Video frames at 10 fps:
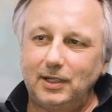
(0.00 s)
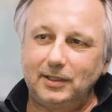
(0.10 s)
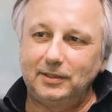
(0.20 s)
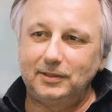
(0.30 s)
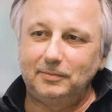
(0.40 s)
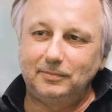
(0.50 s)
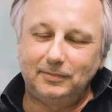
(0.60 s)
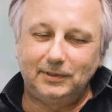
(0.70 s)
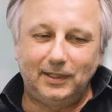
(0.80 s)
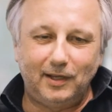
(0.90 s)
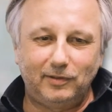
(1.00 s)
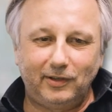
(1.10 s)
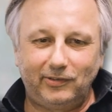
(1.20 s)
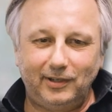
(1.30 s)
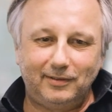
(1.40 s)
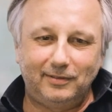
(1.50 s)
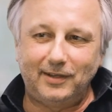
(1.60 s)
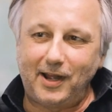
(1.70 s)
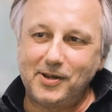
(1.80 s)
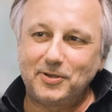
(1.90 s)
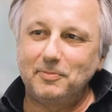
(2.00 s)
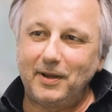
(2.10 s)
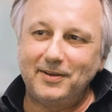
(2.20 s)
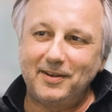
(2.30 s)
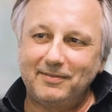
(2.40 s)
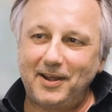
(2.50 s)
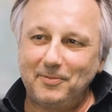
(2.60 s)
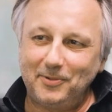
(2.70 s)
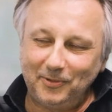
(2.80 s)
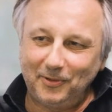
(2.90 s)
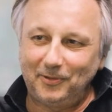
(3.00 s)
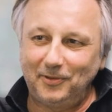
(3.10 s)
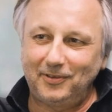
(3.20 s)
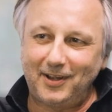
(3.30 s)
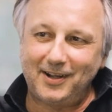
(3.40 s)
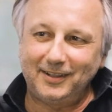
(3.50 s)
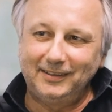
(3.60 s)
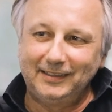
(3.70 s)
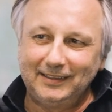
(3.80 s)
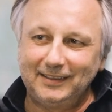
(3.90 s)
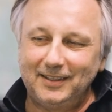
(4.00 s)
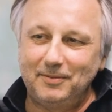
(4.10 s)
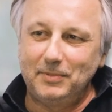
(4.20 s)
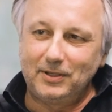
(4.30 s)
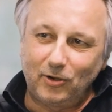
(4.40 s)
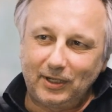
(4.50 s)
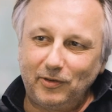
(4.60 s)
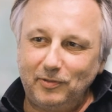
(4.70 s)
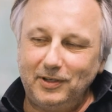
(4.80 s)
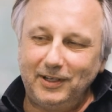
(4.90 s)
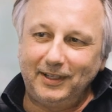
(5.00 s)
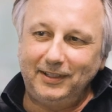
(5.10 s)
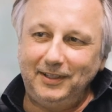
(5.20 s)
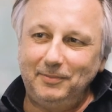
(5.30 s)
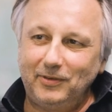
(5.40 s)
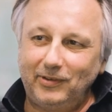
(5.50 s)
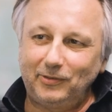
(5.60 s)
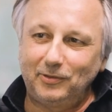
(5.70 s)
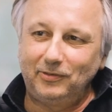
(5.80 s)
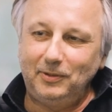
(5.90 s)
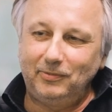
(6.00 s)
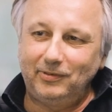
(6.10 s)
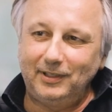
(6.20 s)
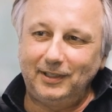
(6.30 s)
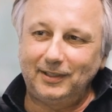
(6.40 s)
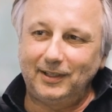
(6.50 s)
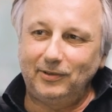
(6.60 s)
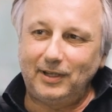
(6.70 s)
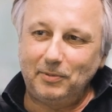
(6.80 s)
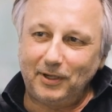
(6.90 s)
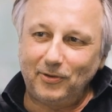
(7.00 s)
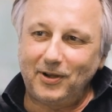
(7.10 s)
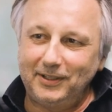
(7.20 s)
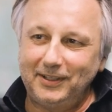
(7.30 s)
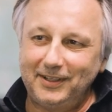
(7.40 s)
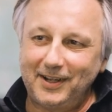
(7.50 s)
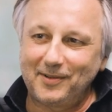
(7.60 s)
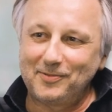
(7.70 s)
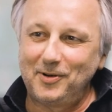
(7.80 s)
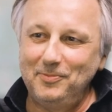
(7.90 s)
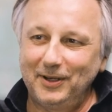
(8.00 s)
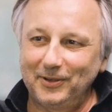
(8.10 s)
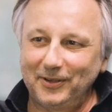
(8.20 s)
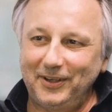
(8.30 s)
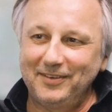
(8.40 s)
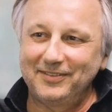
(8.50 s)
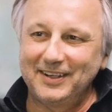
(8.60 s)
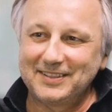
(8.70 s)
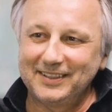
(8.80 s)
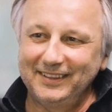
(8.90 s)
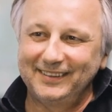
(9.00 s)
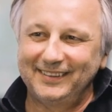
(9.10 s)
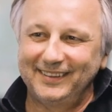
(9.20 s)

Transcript: Gerade im, in der FAZ, der alte Mann der Werbung sozusagen. Eben. Mit noch ganz viel Energie, mit 76. Also da habe ich ja noch einige Jahre vor mir, glücklicherweise.